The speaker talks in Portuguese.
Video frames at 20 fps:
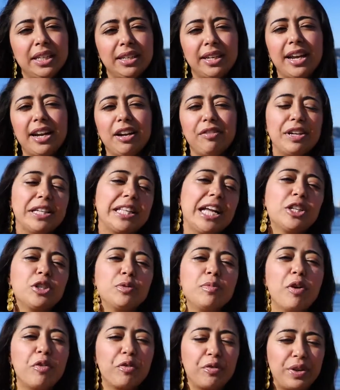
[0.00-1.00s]
Né? E na verdade,
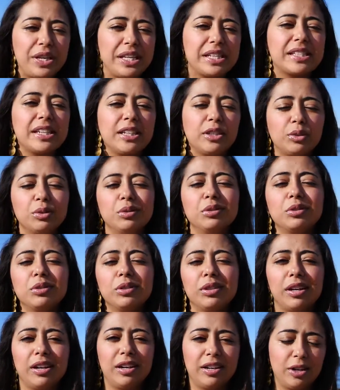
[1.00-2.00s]
meu visa e
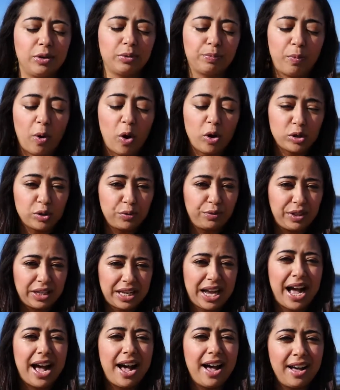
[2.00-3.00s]
tudo, ah, eu posso
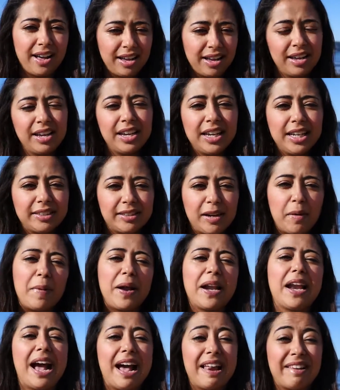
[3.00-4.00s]
ficar e
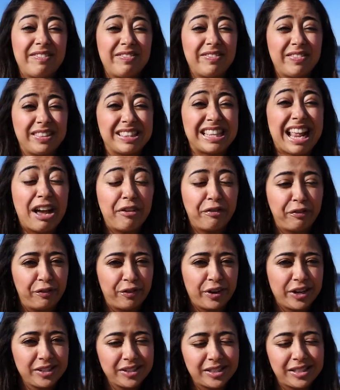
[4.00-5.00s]
trabalhar da
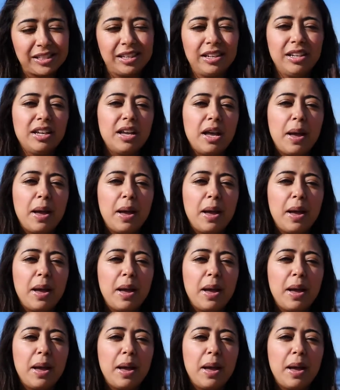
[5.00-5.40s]
França,